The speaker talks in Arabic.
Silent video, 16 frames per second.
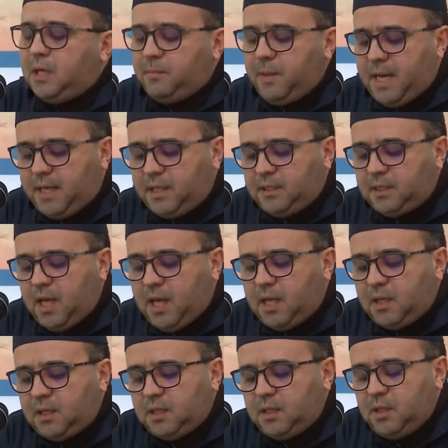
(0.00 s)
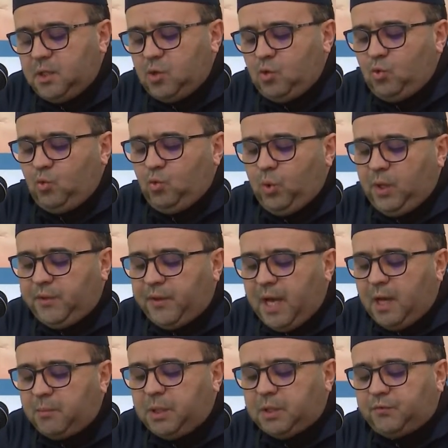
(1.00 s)
الباردة
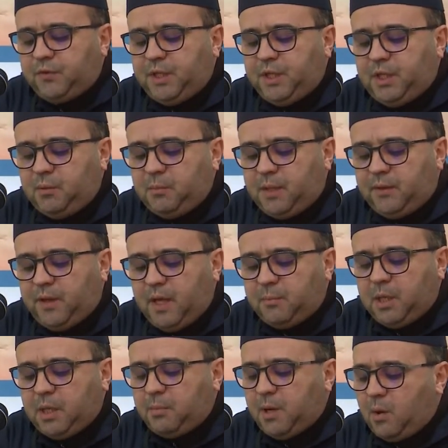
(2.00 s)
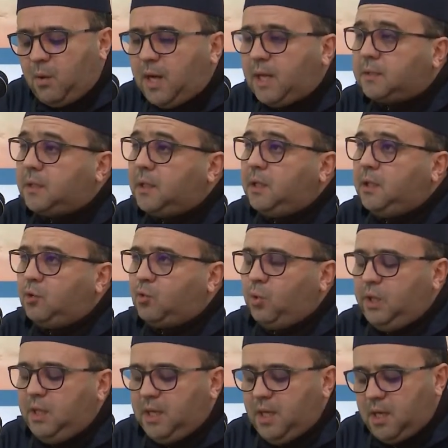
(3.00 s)
وذهبت فيه مذهب البواطيل
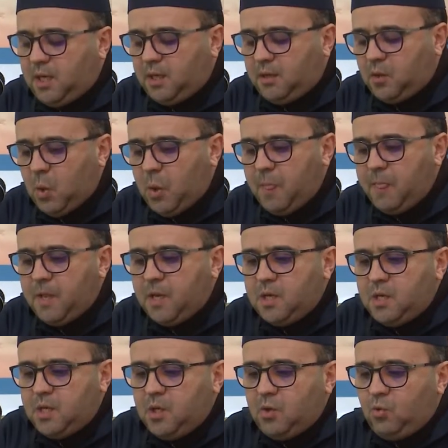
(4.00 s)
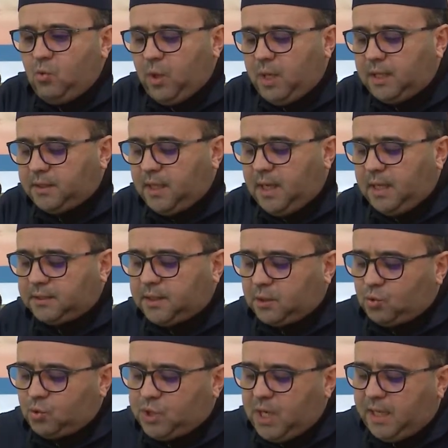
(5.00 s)
كلها وقد
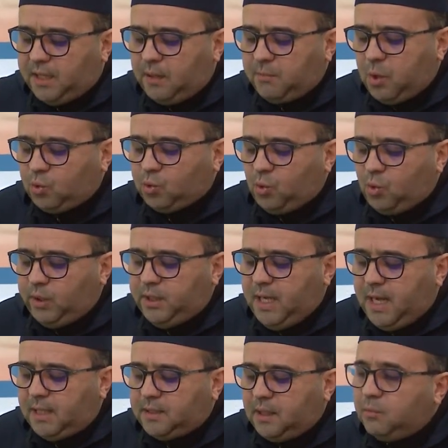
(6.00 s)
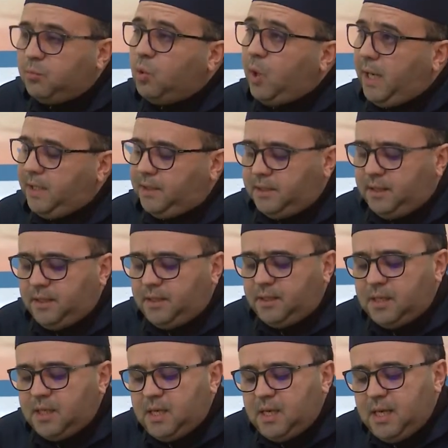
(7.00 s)
آثرت جعل موضوع هذا البحيث
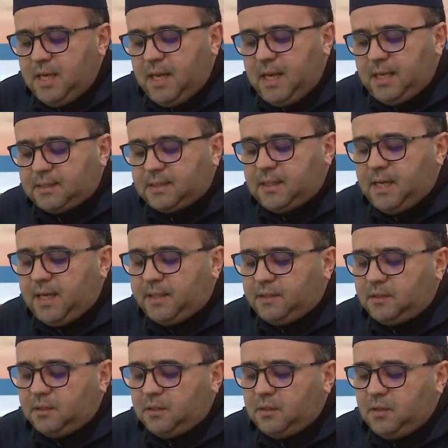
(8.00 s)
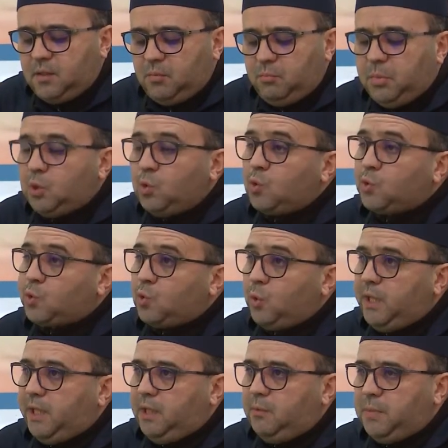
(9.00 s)
أصلا من
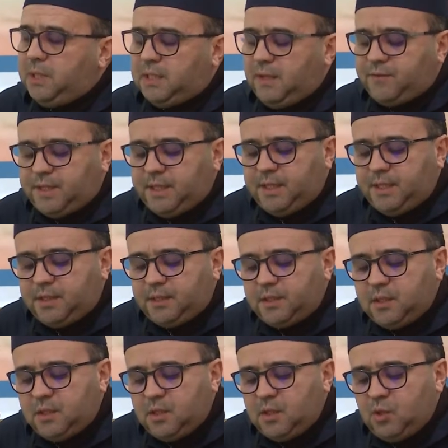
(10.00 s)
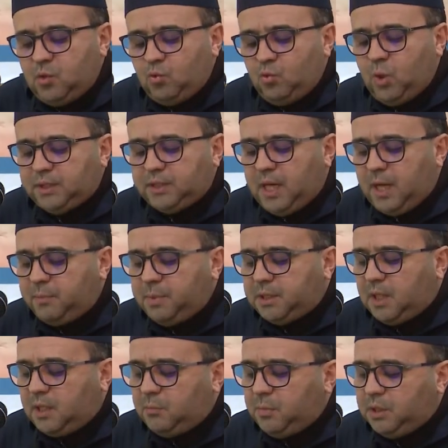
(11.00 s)
أصول علم التفسير
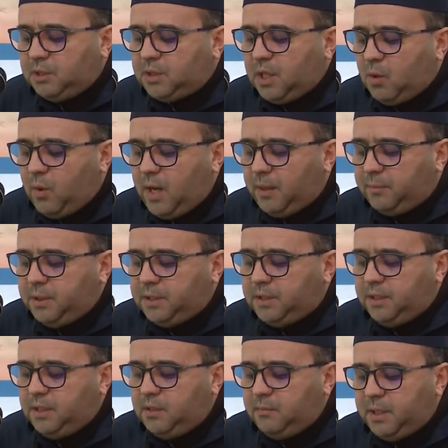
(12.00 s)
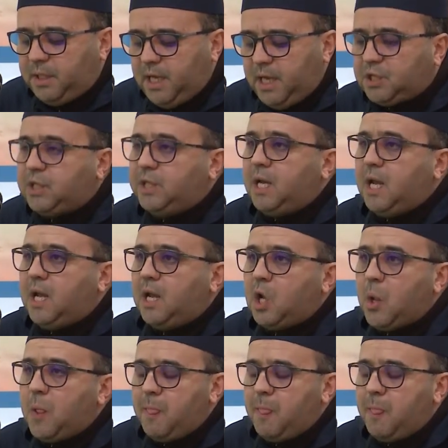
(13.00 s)
وضابطا من ضوابطه المنهجيه